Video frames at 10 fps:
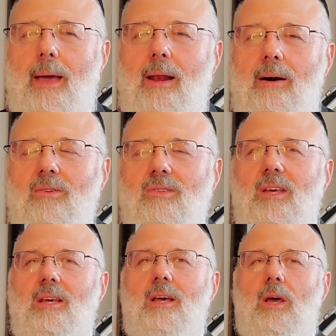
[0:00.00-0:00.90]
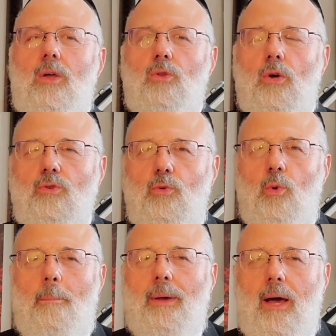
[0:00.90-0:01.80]
lancé dans une
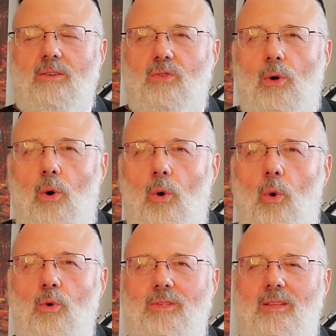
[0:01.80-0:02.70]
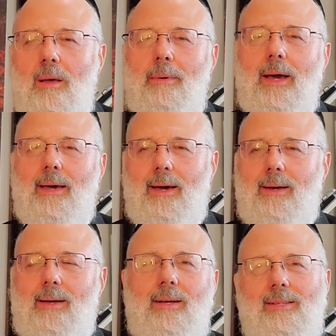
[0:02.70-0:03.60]
opération aussi téméraire.
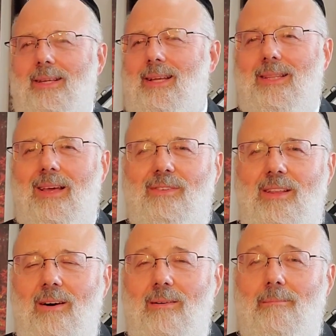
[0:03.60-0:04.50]
Ça, c'est évident.